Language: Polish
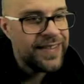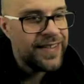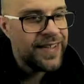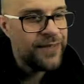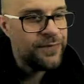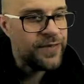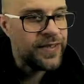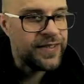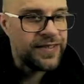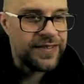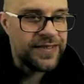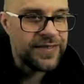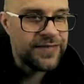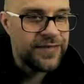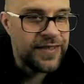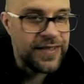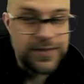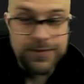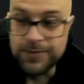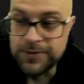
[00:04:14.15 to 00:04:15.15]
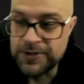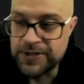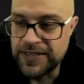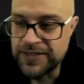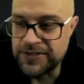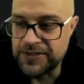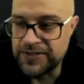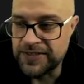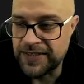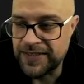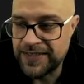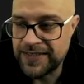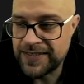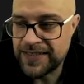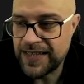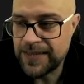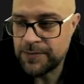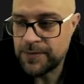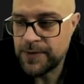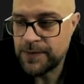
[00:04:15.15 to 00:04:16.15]
Efekt jest w każdym razie taki
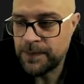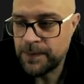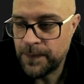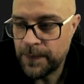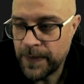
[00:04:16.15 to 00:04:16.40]
sam.